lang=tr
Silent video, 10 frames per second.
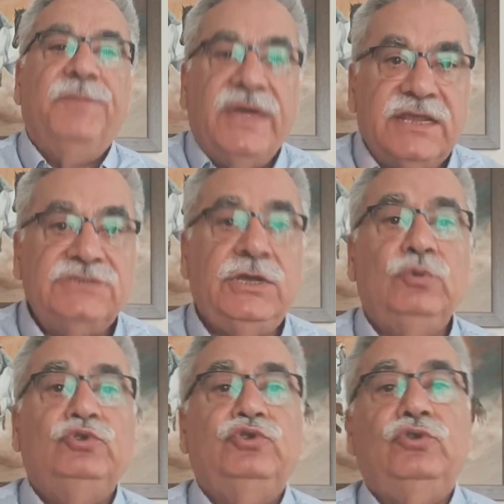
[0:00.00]
Baraja
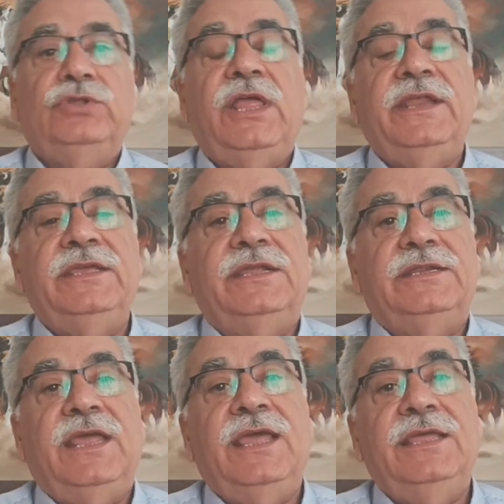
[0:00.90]
uçtukları
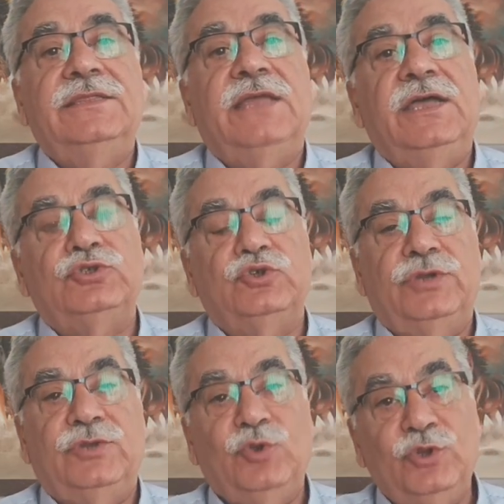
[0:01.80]
yere daha
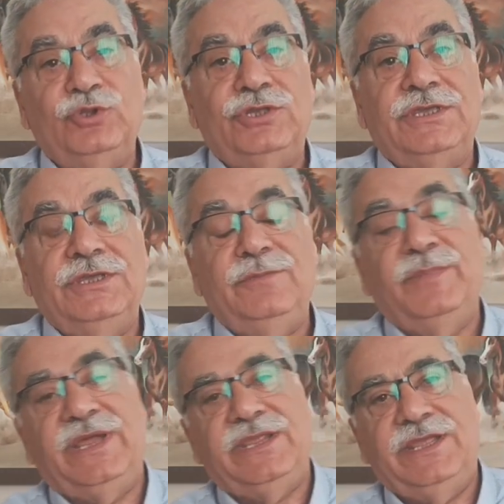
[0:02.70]
sonra gördük ki
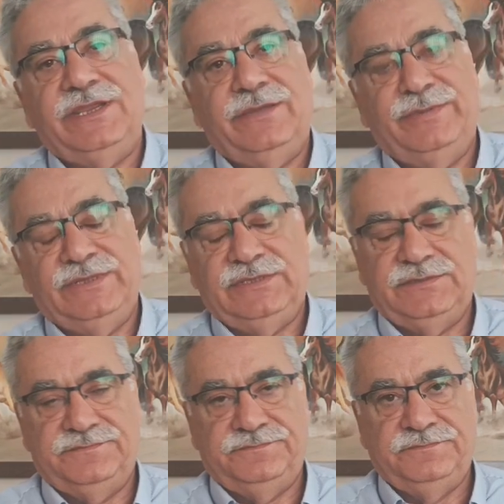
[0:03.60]
bariyer yapıldı.
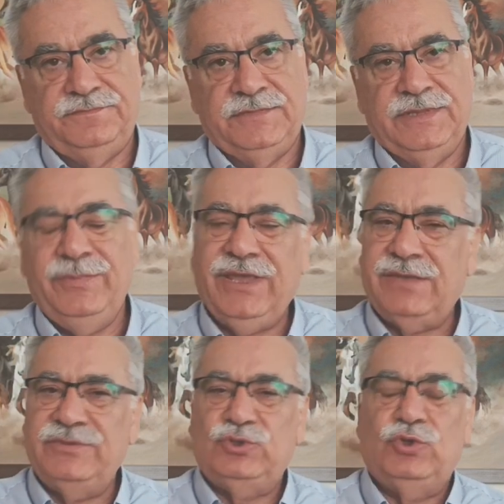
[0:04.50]

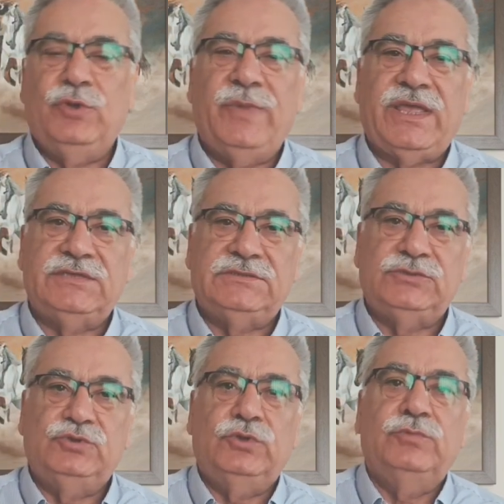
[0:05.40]
Peki biz sormak
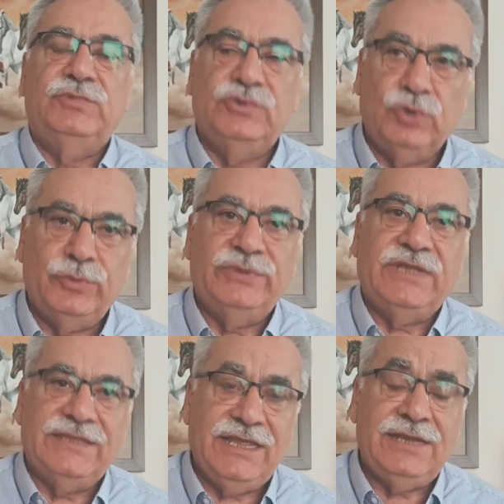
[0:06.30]
durum,
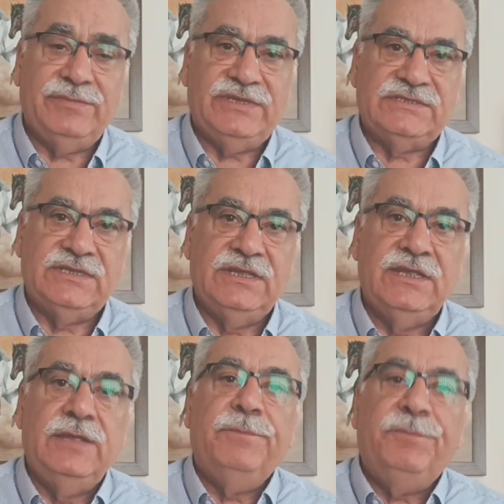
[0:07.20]
durumunda değil miyiz?
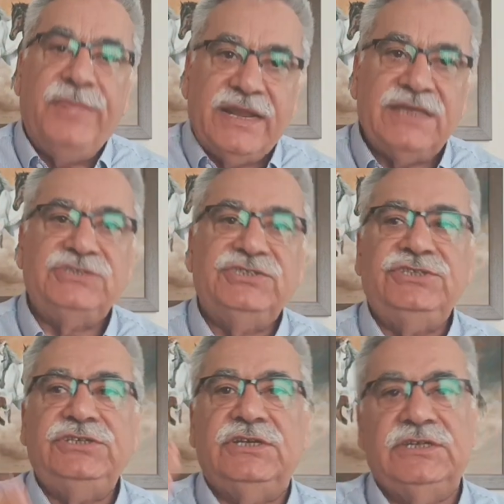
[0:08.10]

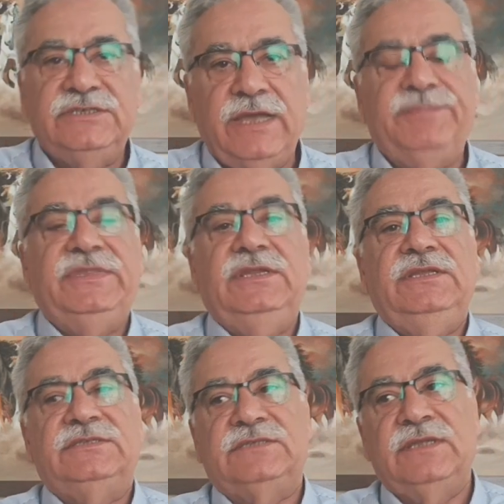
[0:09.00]
Barajı
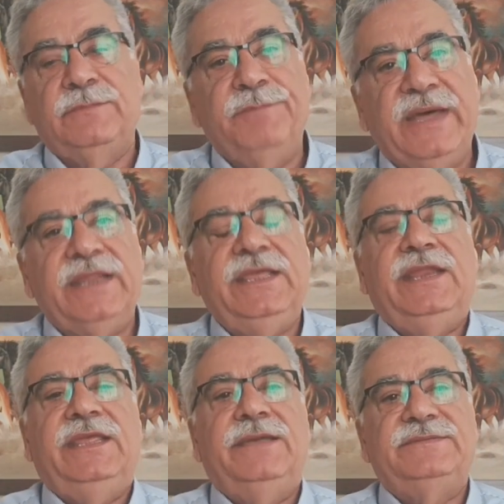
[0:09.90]
yaptınız,
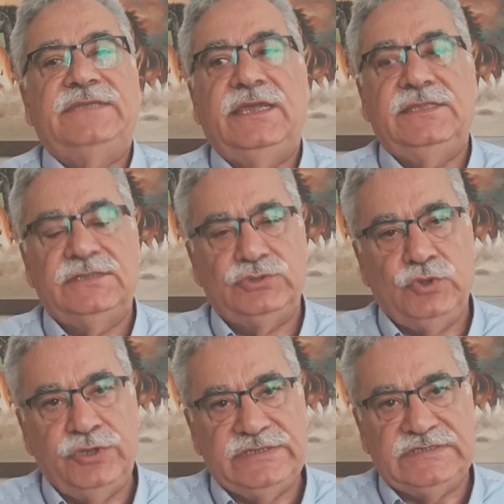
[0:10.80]
bariyeri yapsaydınız
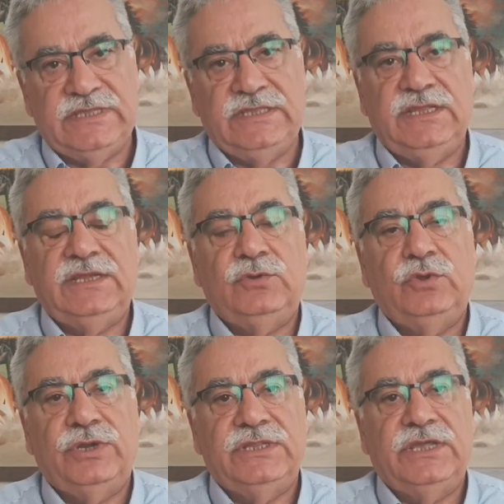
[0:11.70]
o insanlar
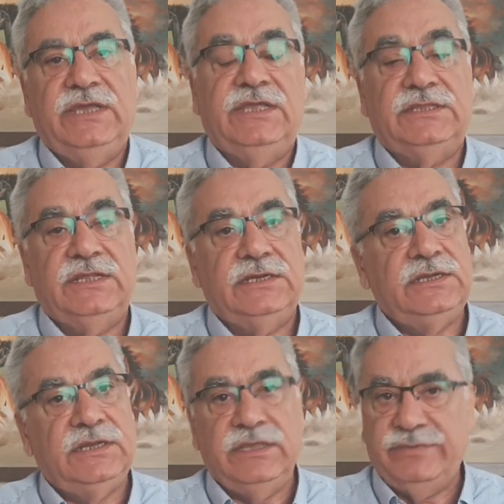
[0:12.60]
orada
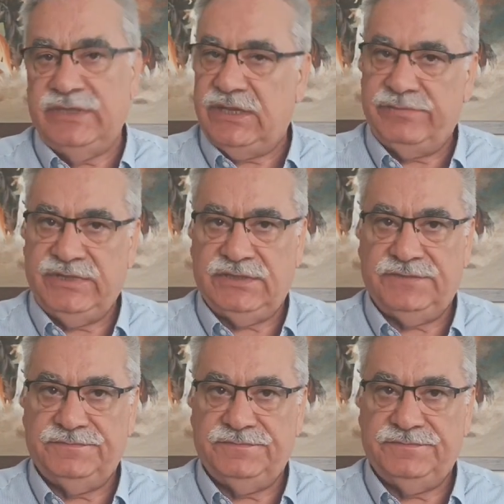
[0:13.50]
hayatlarını kaybeder miydi?